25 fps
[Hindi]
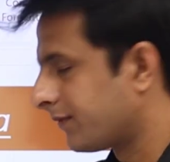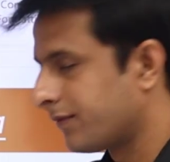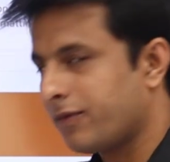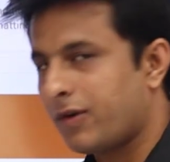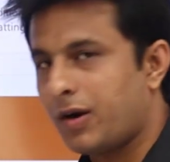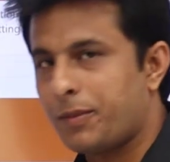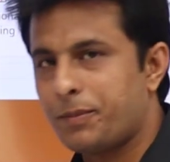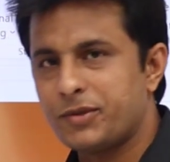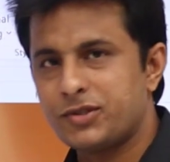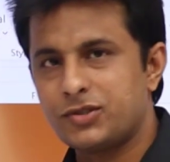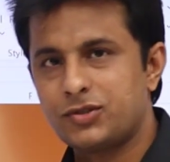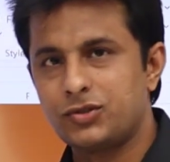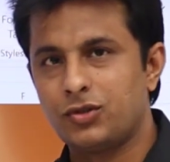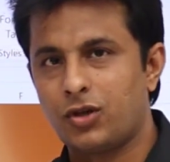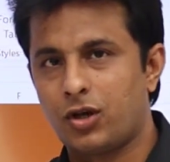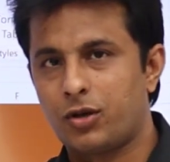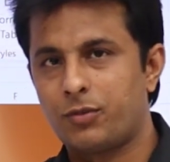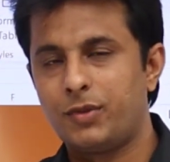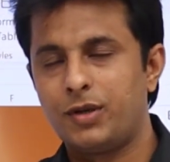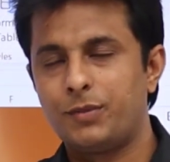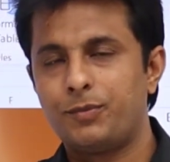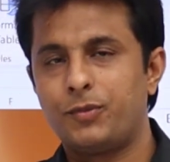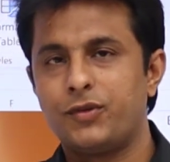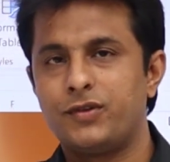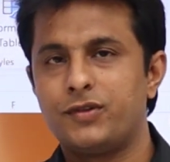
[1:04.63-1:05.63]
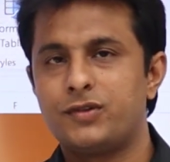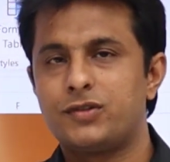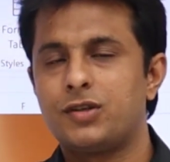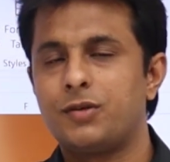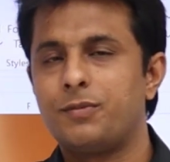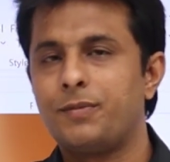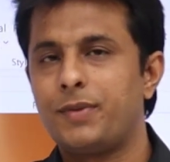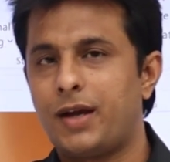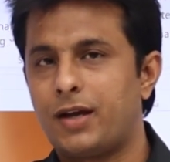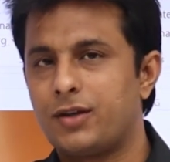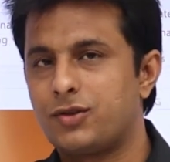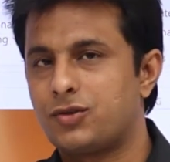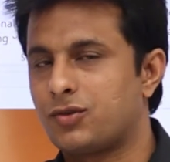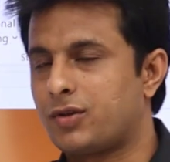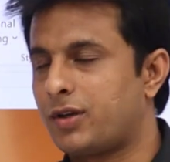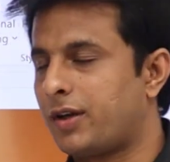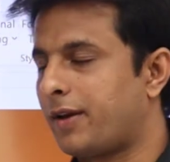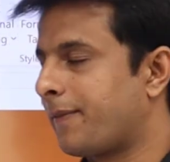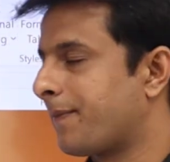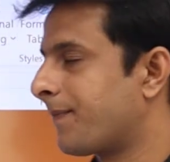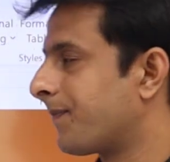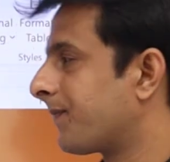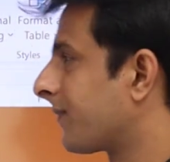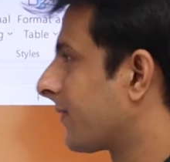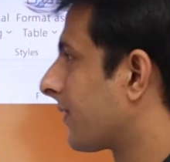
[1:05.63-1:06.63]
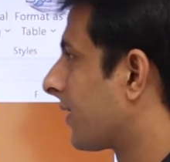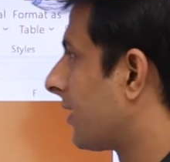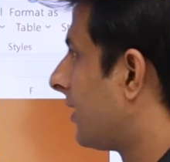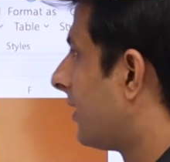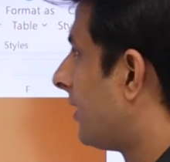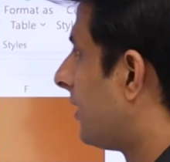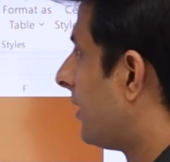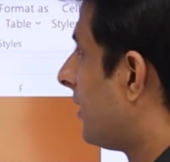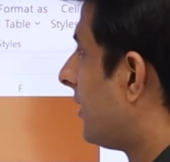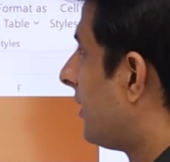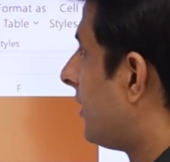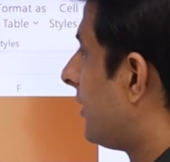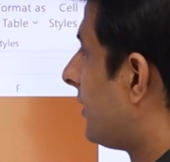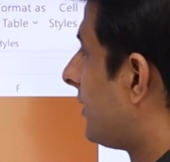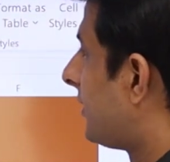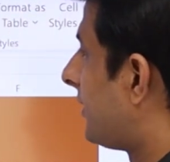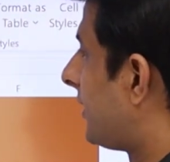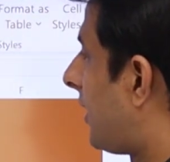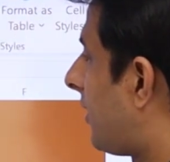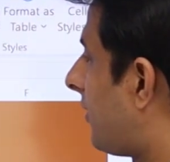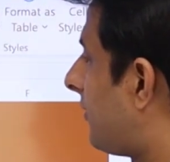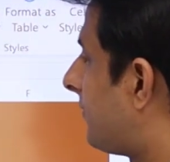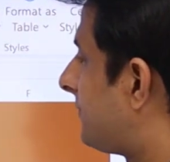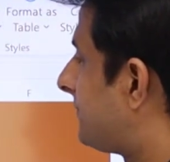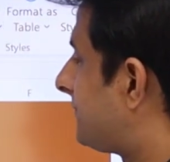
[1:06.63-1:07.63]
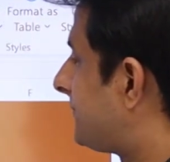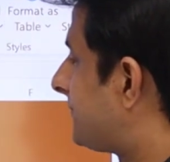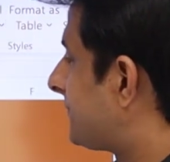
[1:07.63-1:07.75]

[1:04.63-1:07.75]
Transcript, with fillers: वापस नॉर्मल पोजिशन पे आ चुका है नाउ